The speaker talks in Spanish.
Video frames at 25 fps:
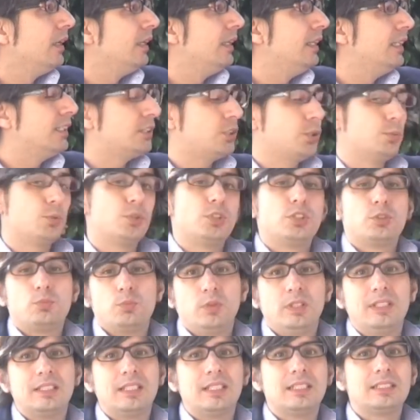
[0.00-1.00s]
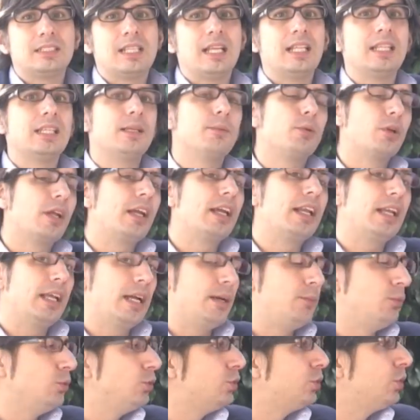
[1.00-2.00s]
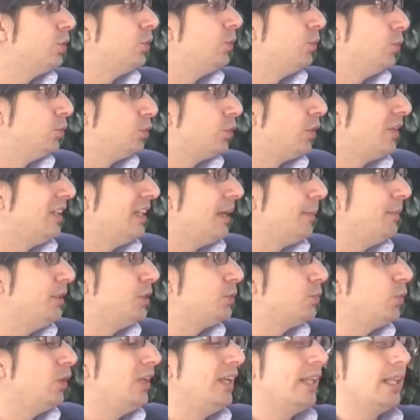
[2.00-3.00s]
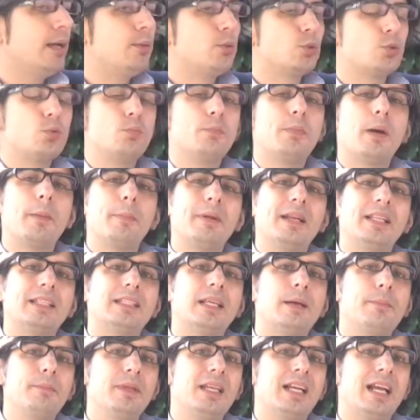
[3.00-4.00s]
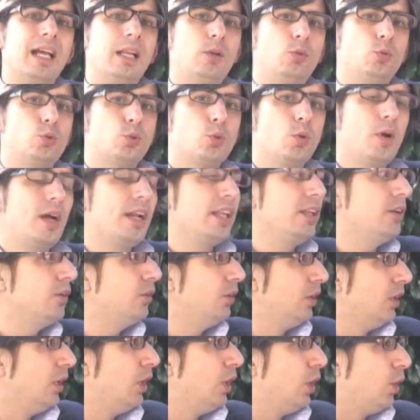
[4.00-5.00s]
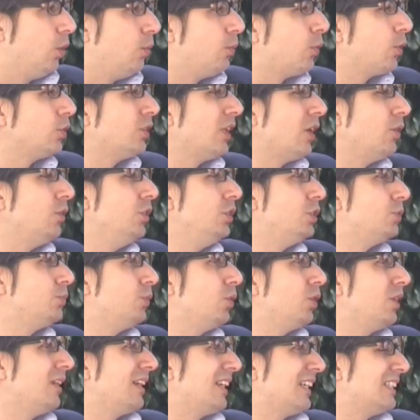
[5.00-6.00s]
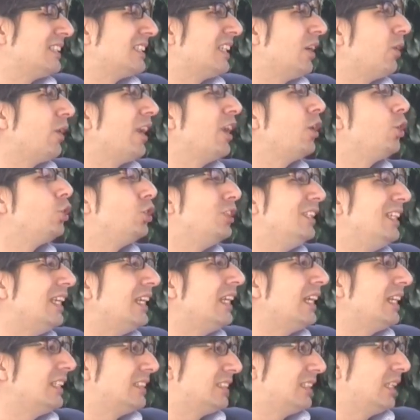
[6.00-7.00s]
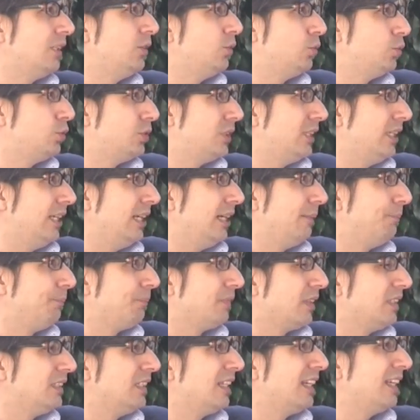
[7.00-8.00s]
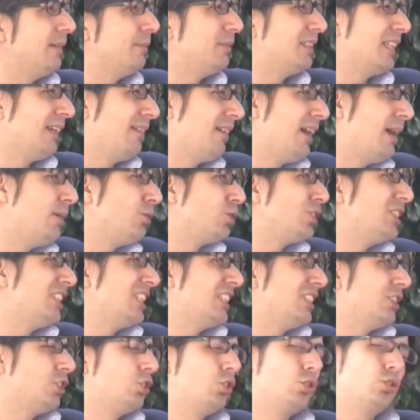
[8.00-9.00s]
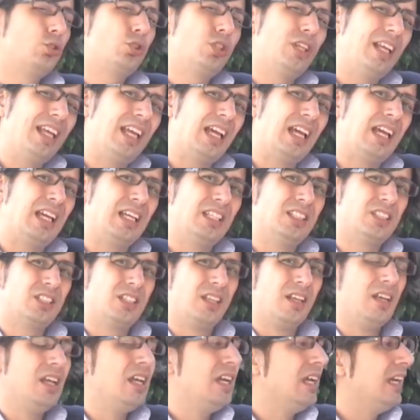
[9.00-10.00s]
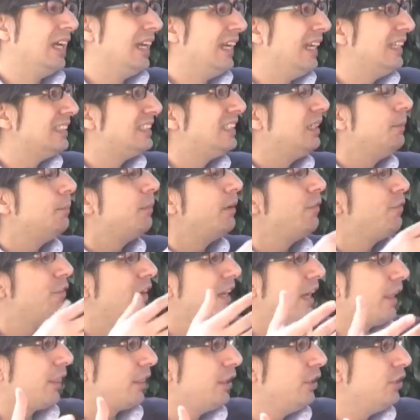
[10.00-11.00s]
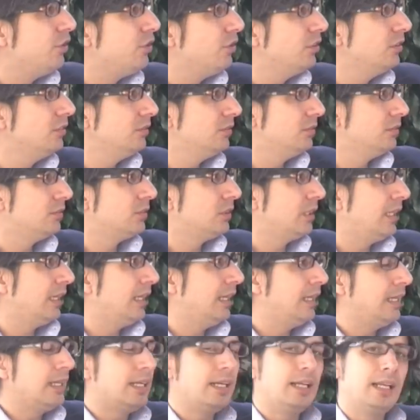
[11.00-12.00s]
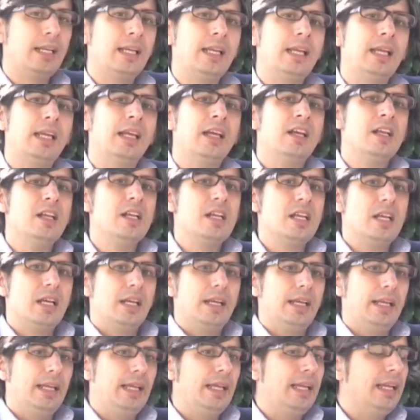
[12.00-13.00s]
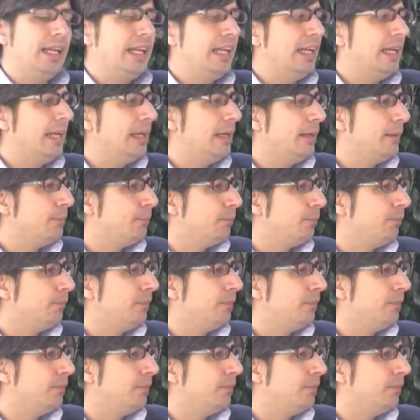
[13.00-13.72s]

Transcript: Y esto pues es muy interesante porque crea mucho, mucho dinamismo y le damos un papel también al usuario, un protagonismo que hasta ahora no tiene en esta industria. Es decir, que trabajamos esos dos ejes. ¿eh? Simplificación, o sea, eh, eh,